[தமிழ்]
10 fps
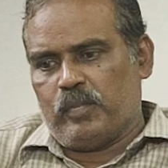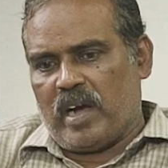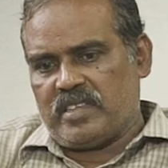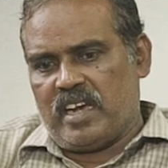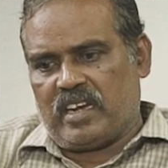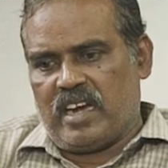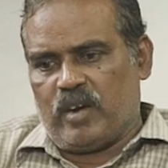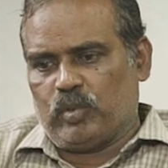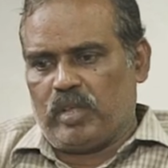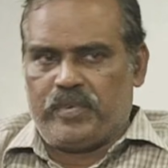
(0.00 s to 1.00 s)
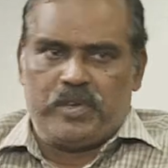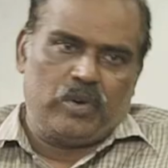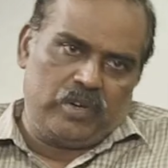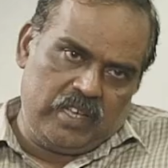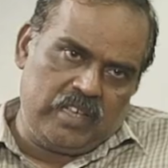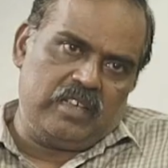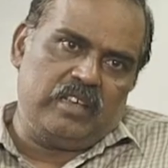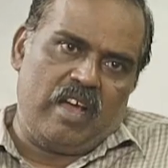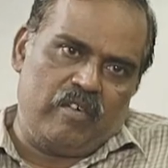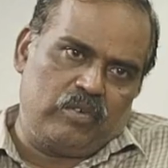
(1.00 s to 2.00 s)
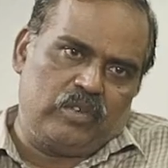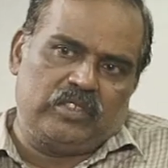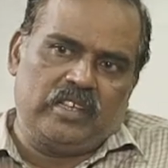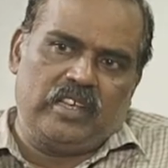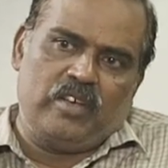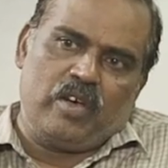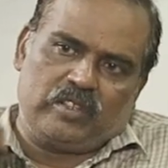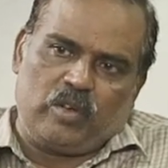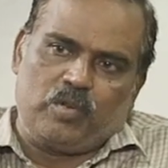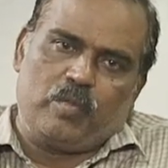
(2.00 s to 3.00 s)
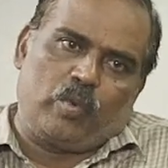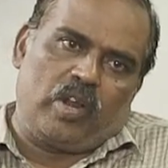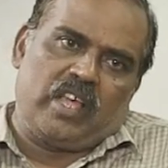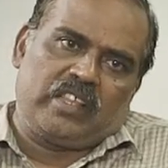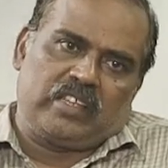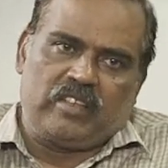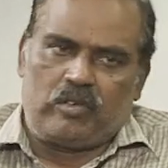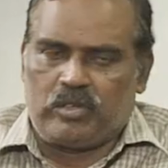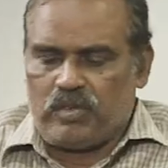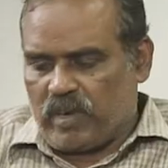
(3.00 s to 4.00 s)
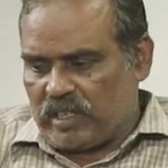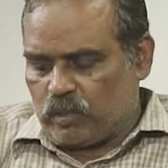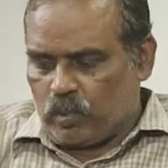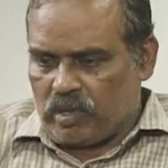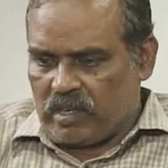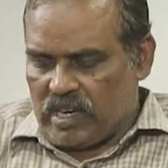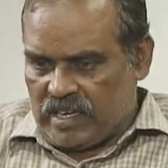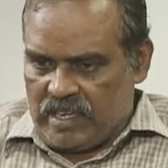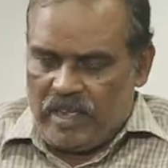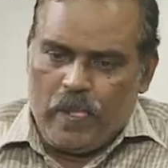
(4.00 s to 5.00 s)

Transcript: பாஜக உதவியோடு அவர் வந்து தன்னுடைய பொருளாதாரத்தை அவர் வந்து வளர்த்து கொண்டிருக்கிறாரு